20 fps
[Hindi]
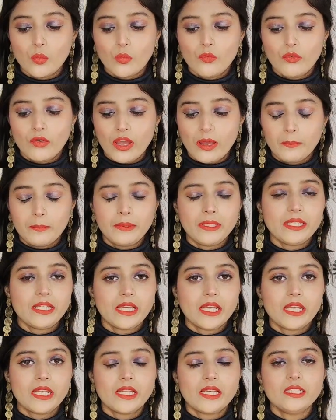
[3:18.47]
फैब्रिक
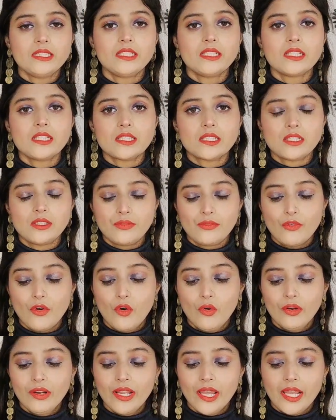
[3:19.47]
है ना ये
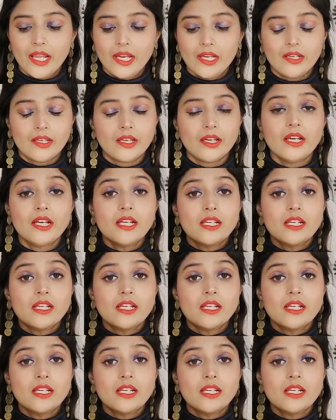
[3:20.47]
सिफोन एंड